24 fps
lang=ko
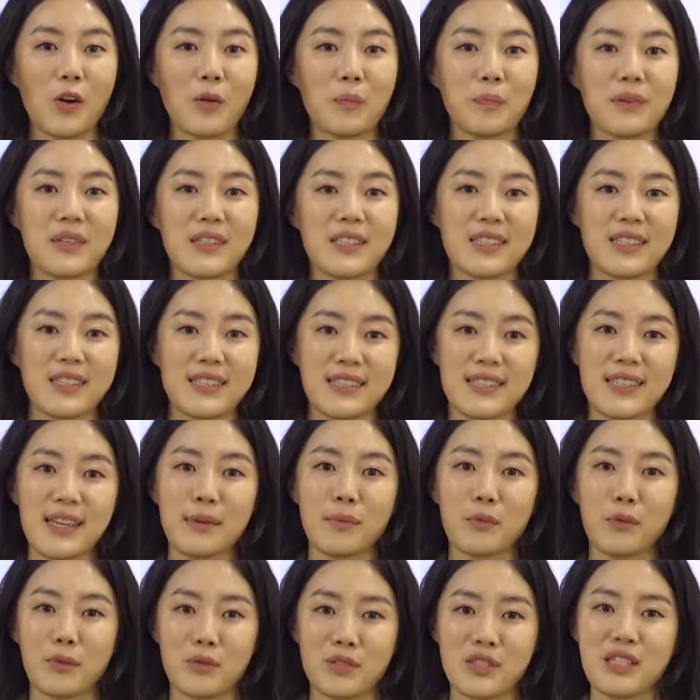석비
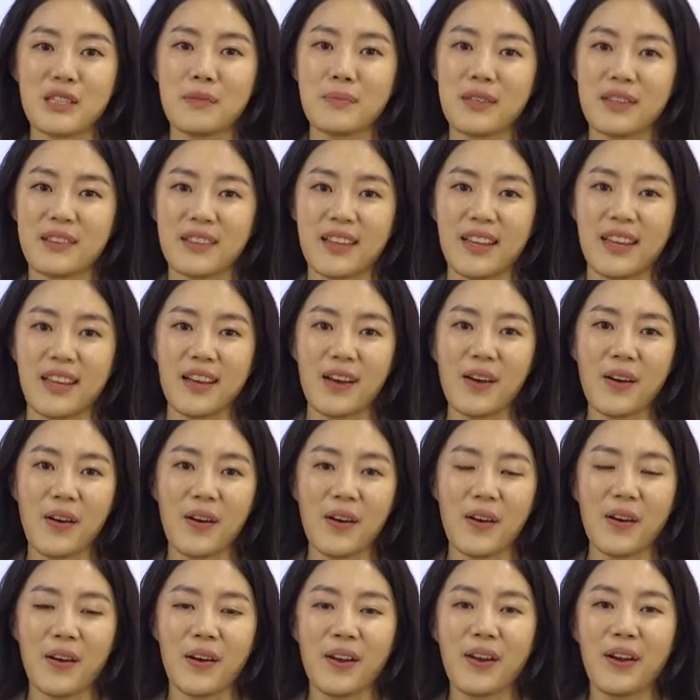씨의
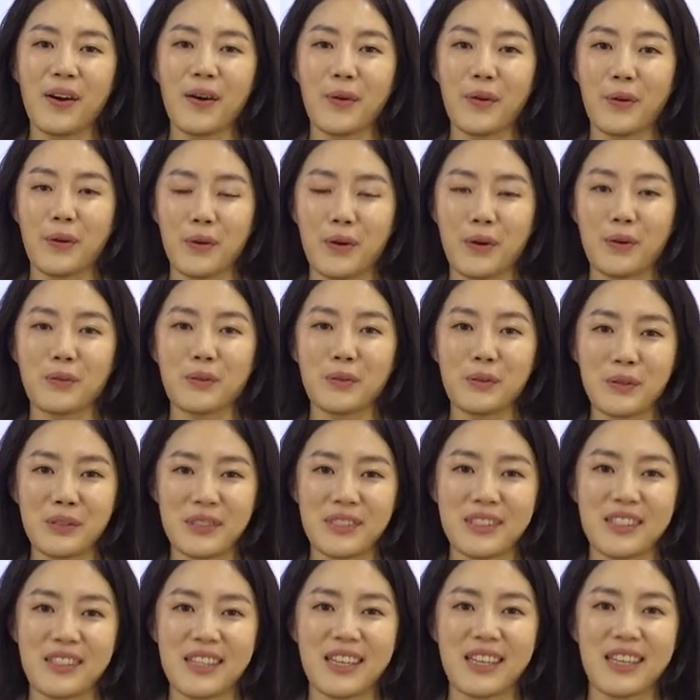모습인데요. 어, 여러분
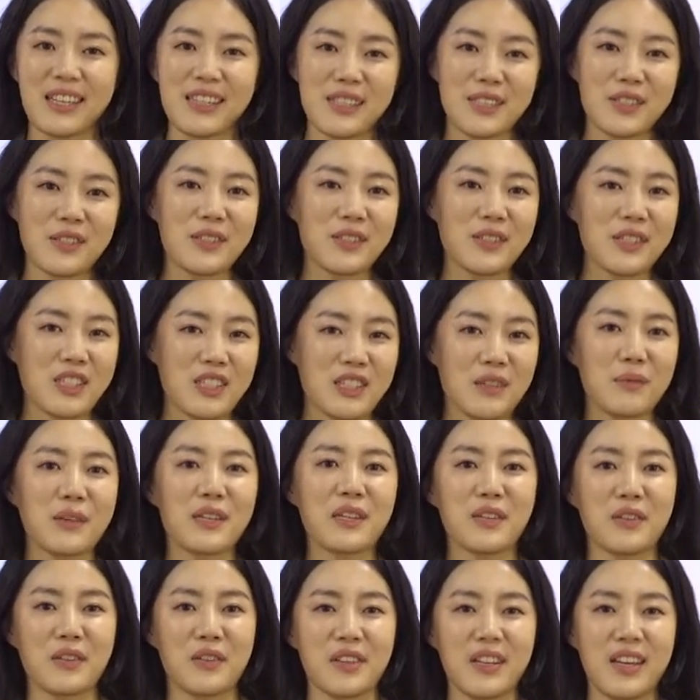혹시
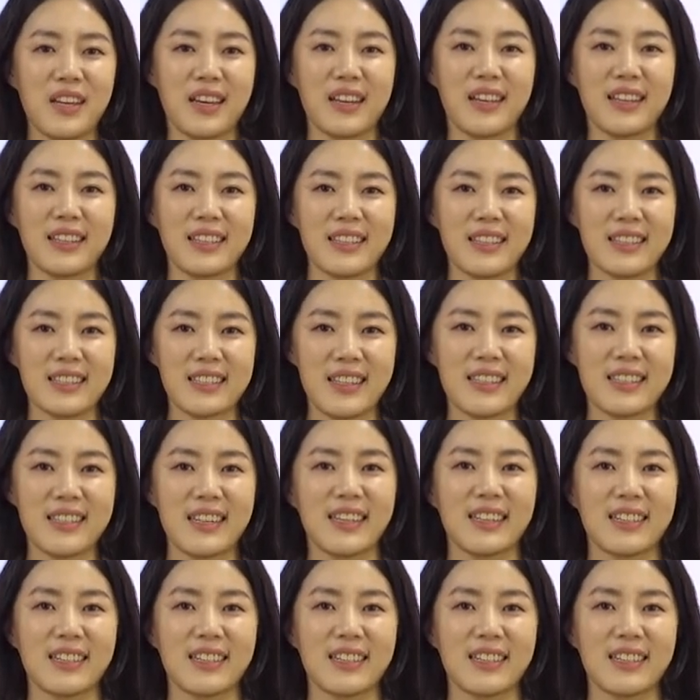2012년에 이